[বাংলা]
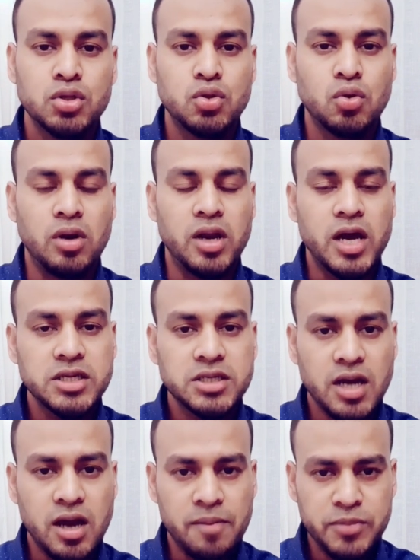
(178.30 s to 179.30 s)
মানে
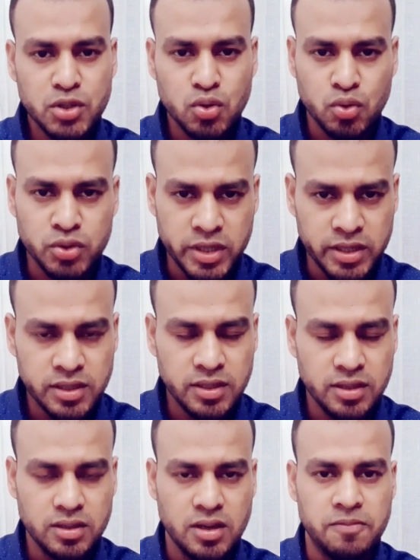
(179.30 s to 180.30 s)
ফ্রিতেই স্টাডি করতে পারি
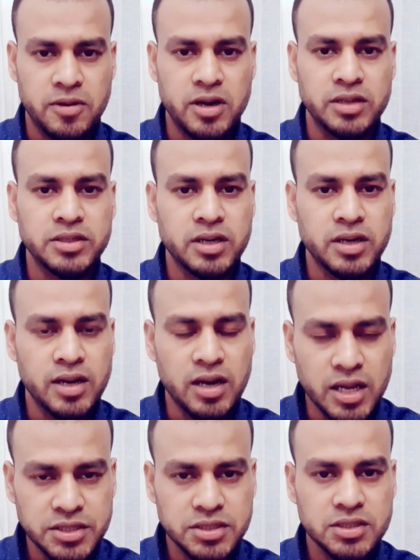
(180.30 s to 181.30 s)
তো আপনি যদি
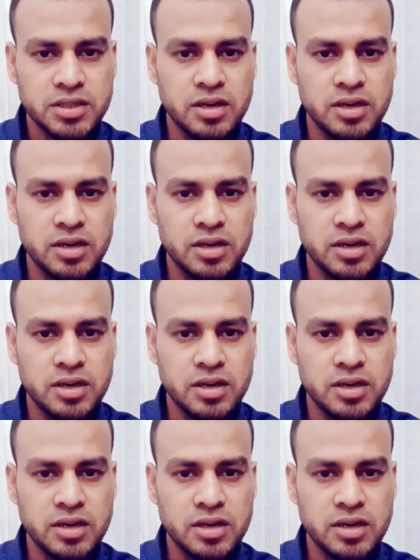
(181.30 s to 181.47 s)
কানাডাতে